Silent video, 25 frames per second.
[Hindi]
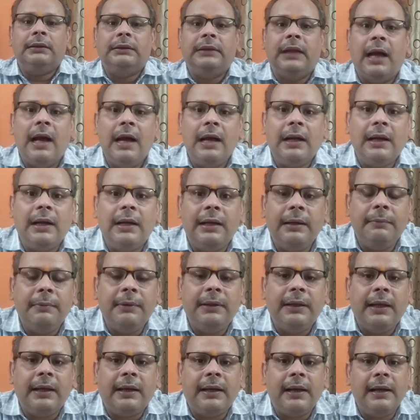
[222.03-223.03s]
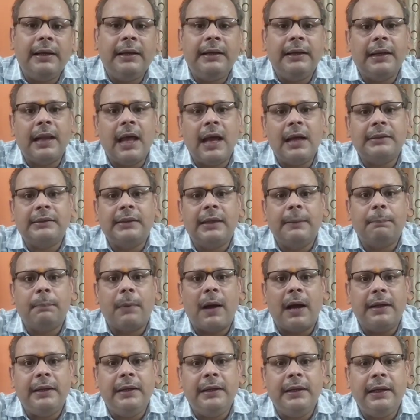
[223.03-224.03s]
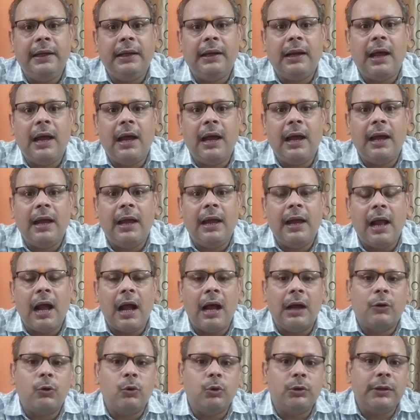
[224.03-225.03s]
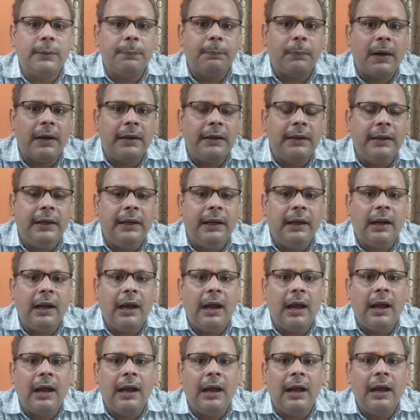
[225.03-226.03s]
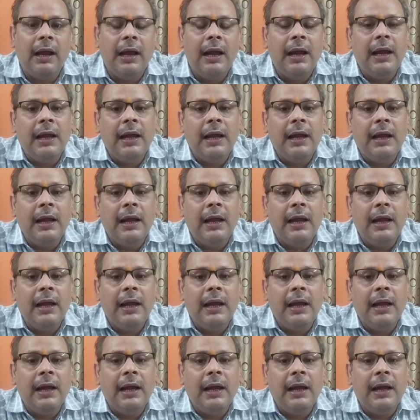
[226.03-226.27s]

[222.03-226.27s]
जहां कहीं भी देखें कि नाक से पानी गिर रहा है आंखों से पानी गिर रहा है